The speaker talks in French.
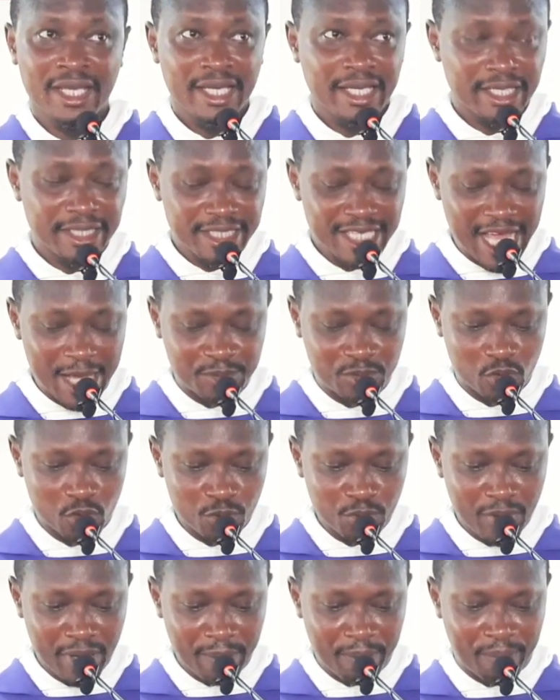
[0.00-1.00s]
Il n'y a
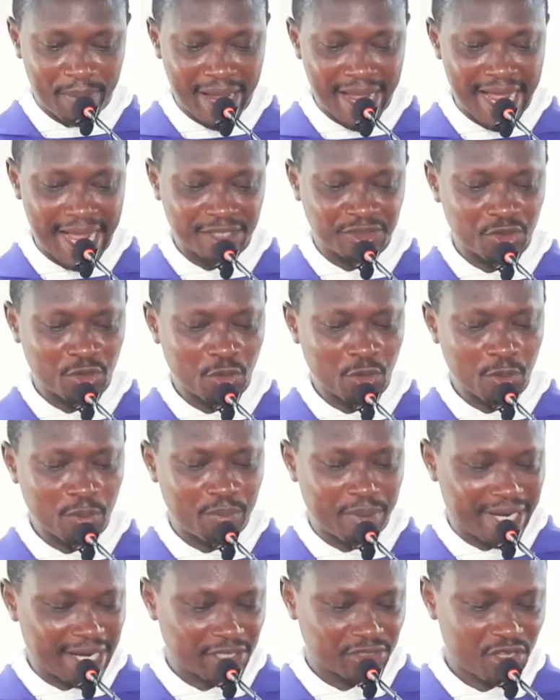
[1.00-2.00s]
absolument pas de
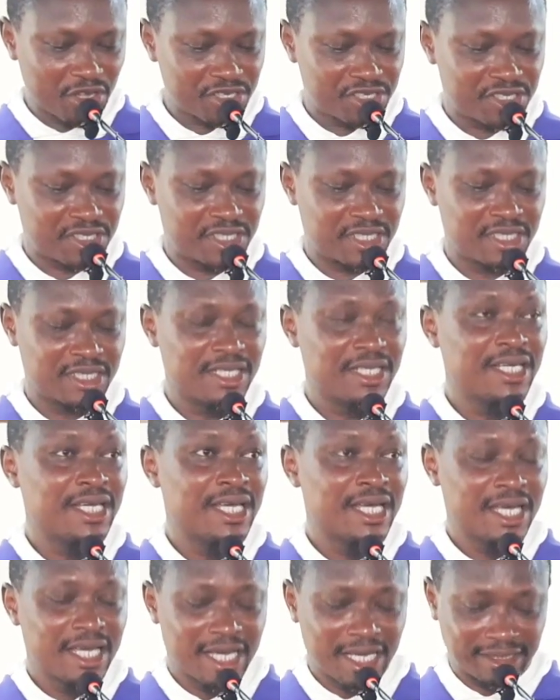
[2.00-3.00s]
paradoxe
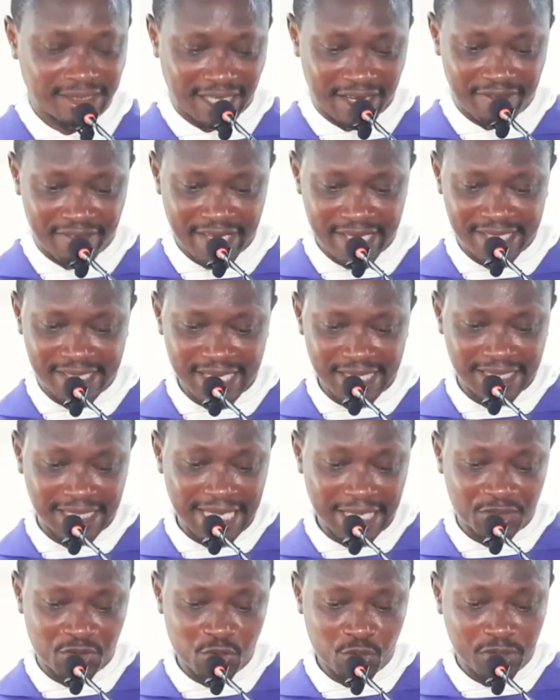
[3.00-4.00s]
à travers cette
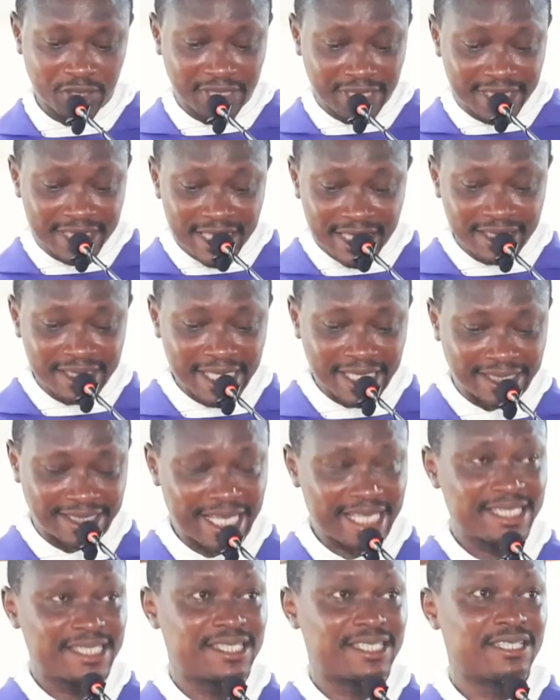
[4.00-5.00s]
lecture critique des
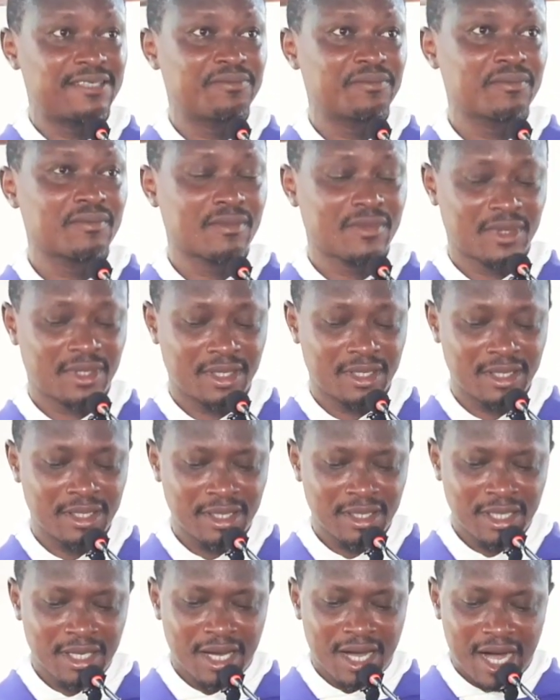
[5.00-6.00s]
textes
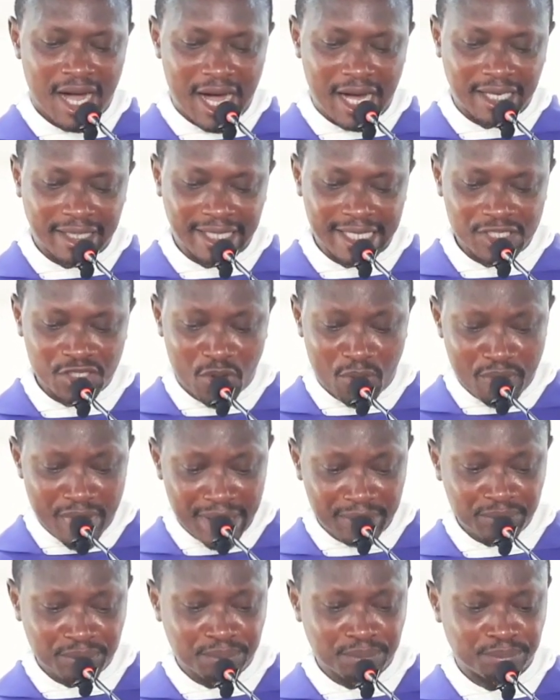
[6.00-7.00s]
en raison
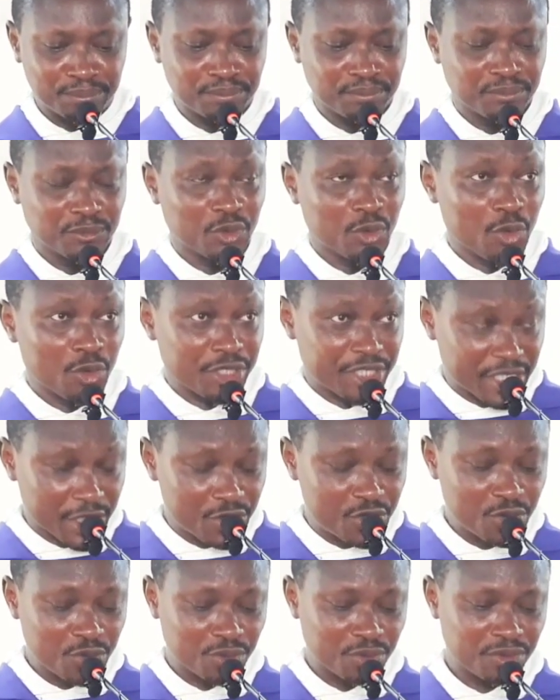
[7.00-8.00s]
même de
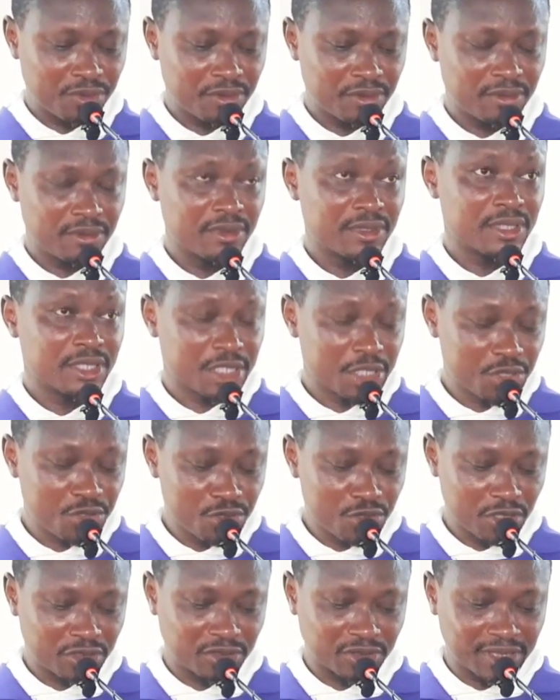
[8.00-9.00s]
Jésus,
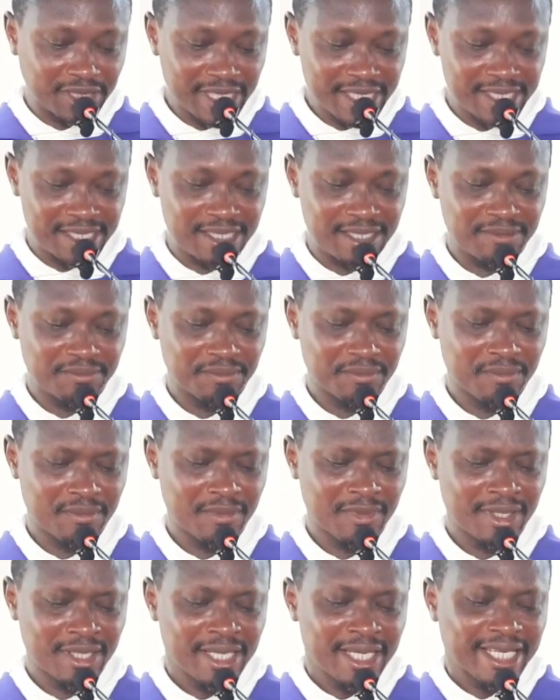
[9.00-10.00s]
Jésus notre Christ,
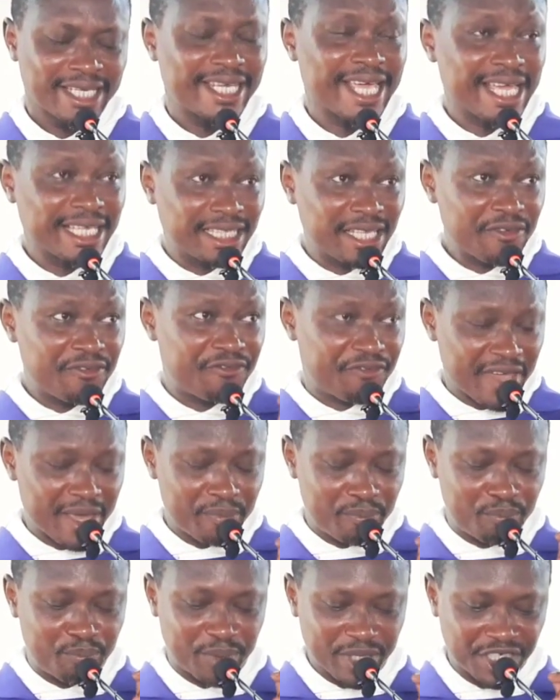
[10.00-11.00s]
qui a été
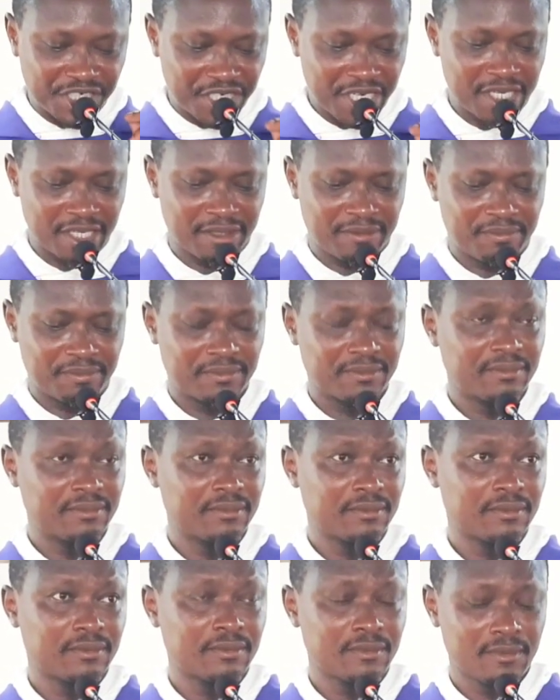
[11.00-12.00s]
fait péché,
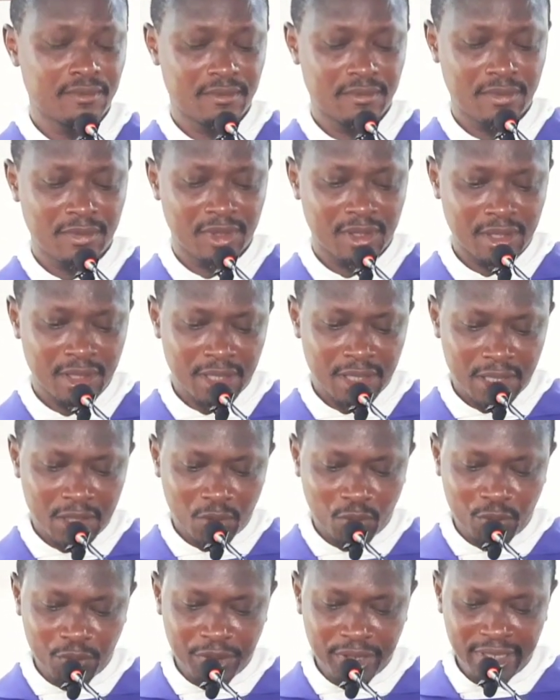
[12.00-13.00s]

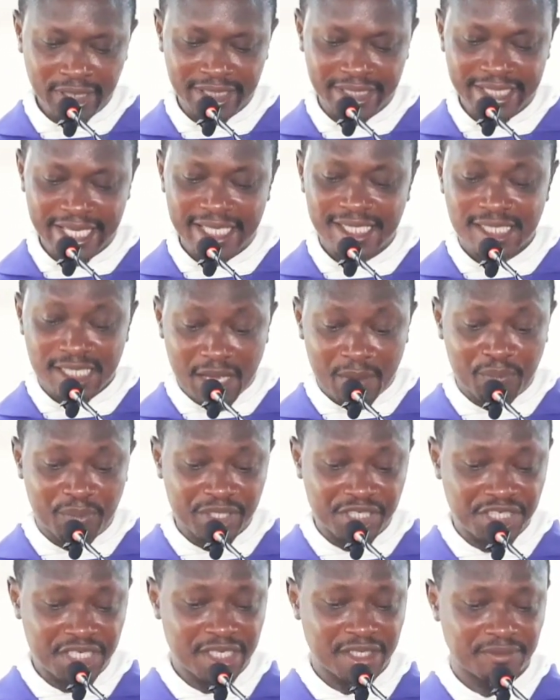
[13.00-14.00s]
lui qui est sans
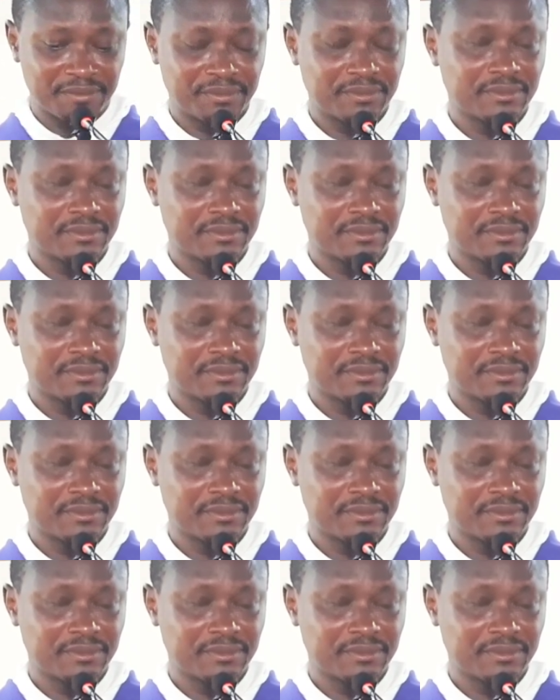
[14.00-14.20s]
péché.